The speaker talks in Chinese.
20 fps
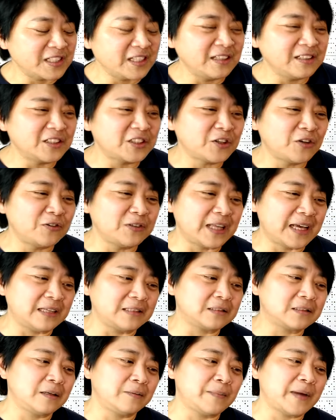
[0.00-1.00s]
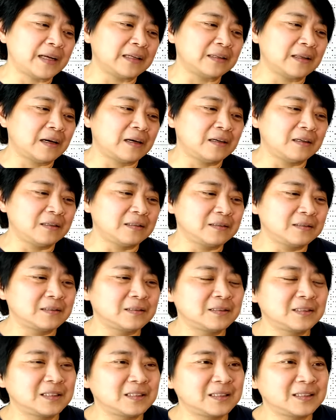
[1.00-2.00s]
生送男生嘛，然后
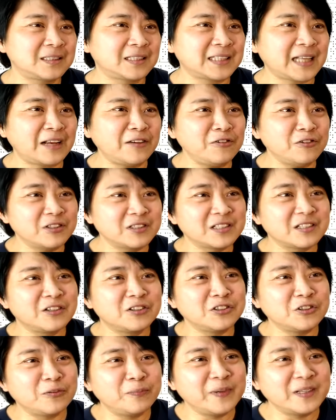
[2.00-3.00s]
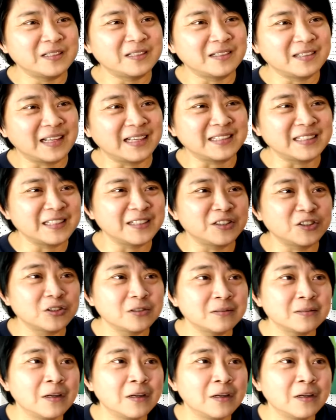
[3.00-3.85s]
三月之后就变成男生